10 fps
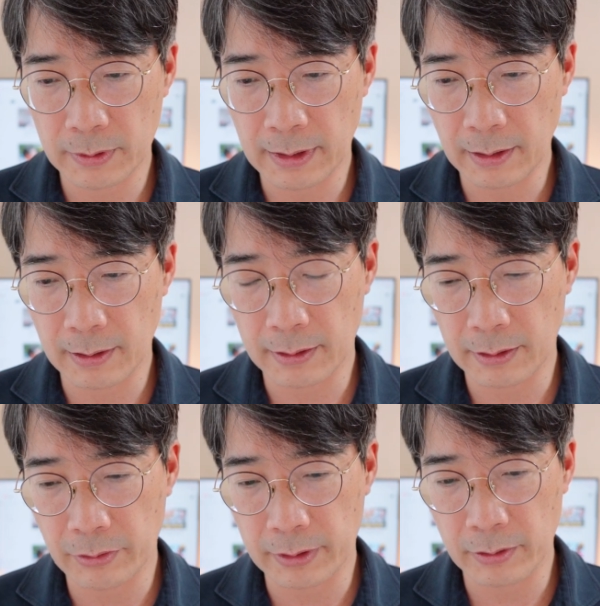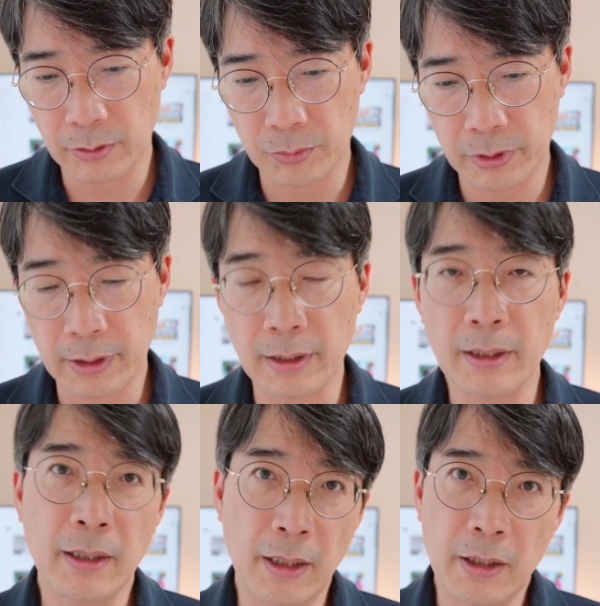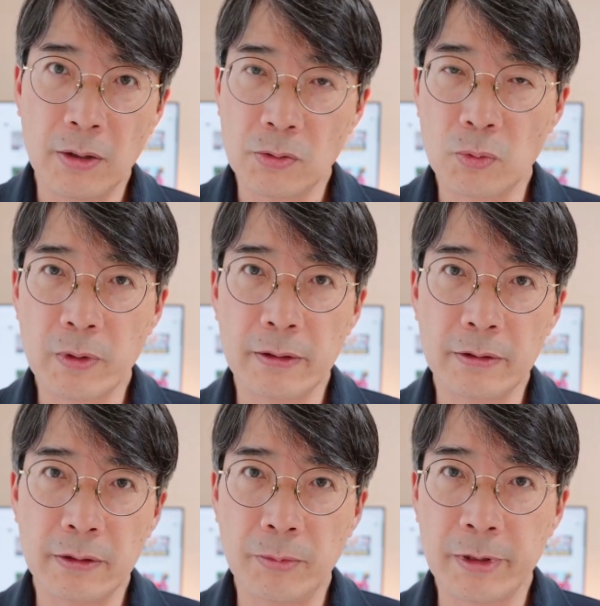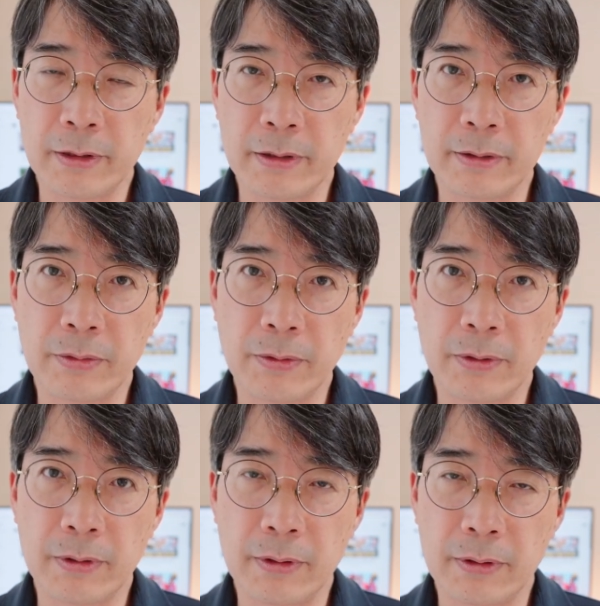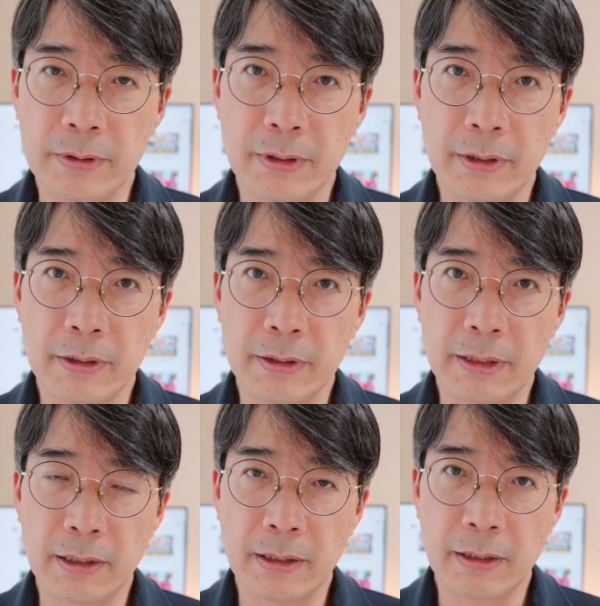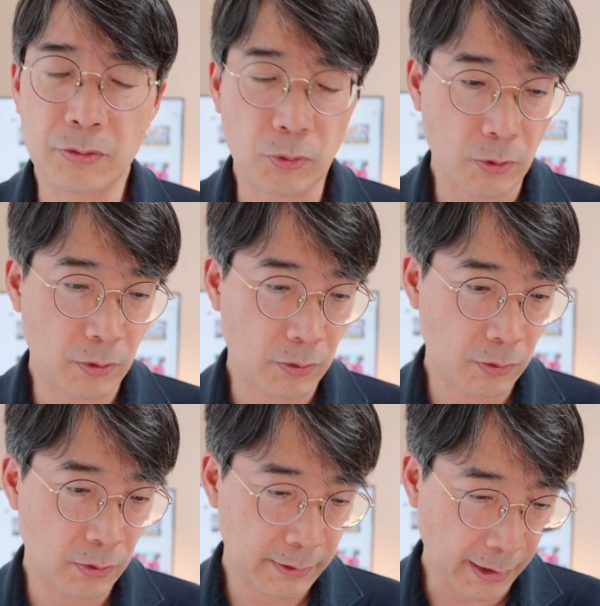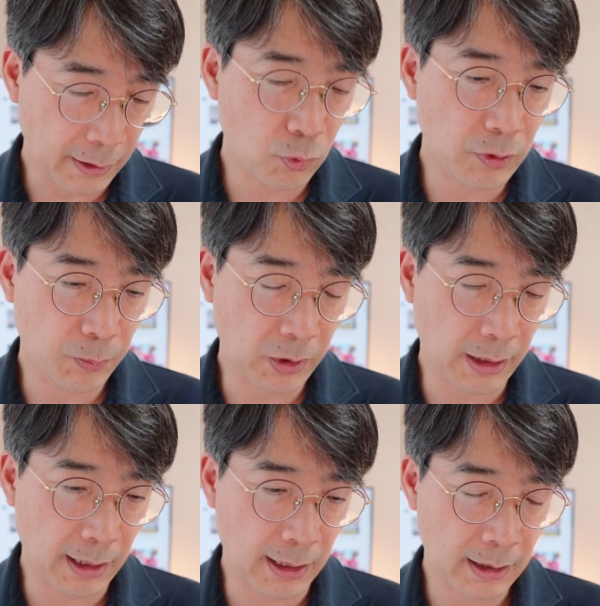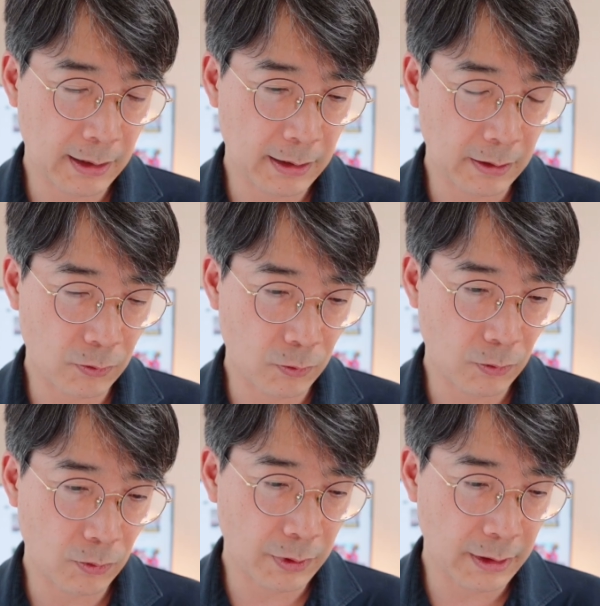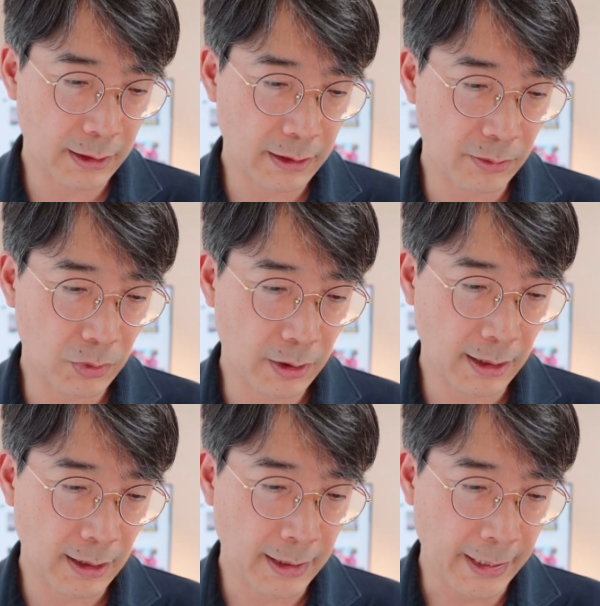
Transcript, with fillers: 살아가게 되는 겁니다. 소타는 이 맥락에서 어, 신에게 이야기하죠. 살고 싶다라고 이야기합니다.